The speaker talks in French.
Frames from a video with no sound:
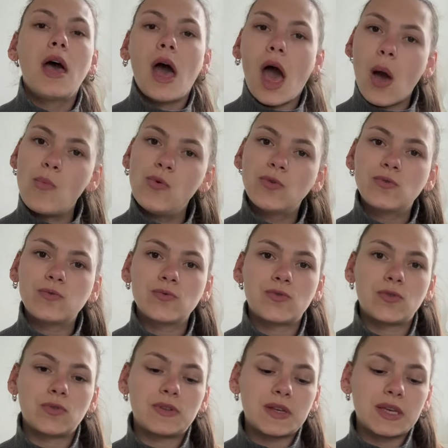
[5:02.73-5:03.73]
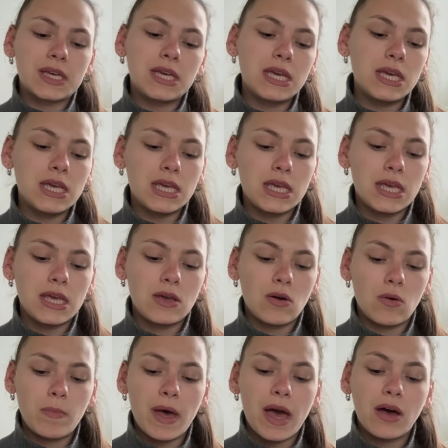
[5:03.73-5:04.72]
à me concentrer et
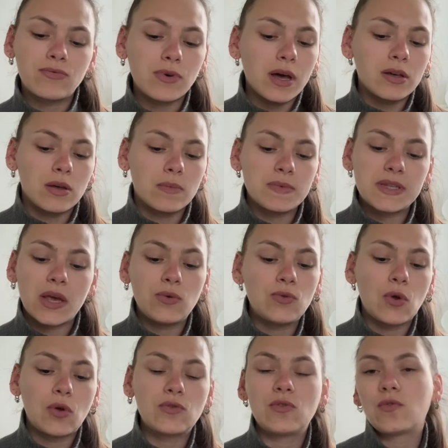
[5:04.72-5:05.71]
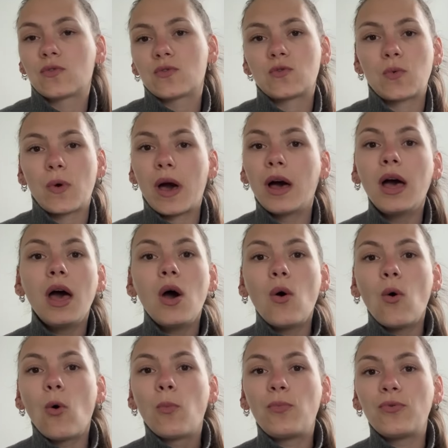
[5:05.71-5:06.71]
bah, avoir comme ça une heure devant soi.
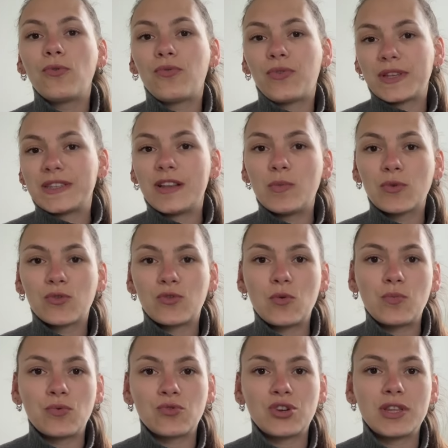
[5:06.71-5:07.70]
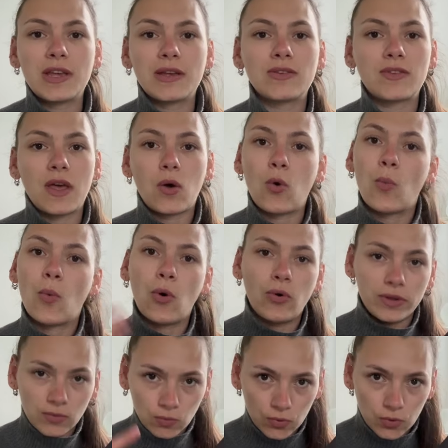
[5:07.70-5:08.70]
On peut facilement se plonger dans un
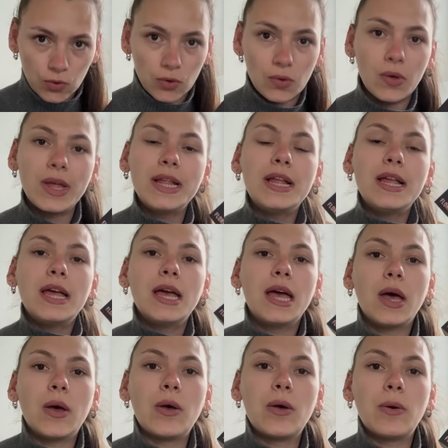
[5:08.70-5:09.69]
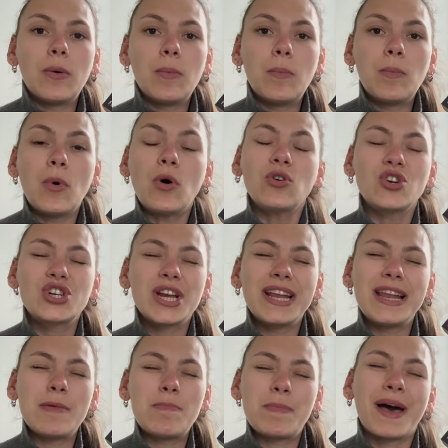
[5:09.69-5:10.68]
roman et donc euh,
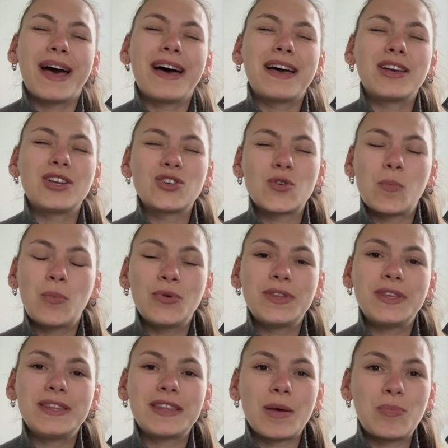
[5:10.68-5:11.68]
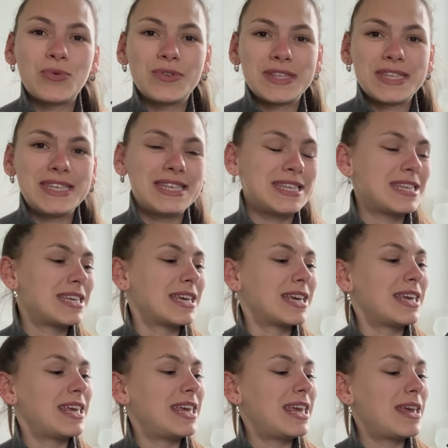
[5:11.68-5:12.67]
manger les pages petit à petit
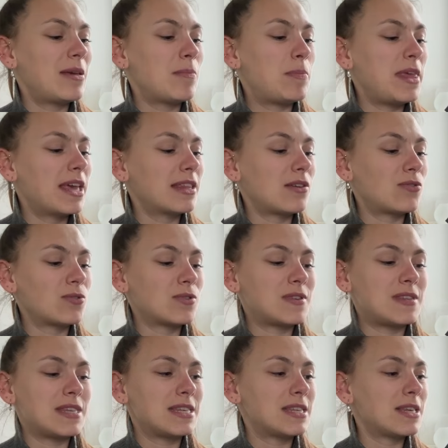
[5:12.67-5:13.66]
et bien avancer.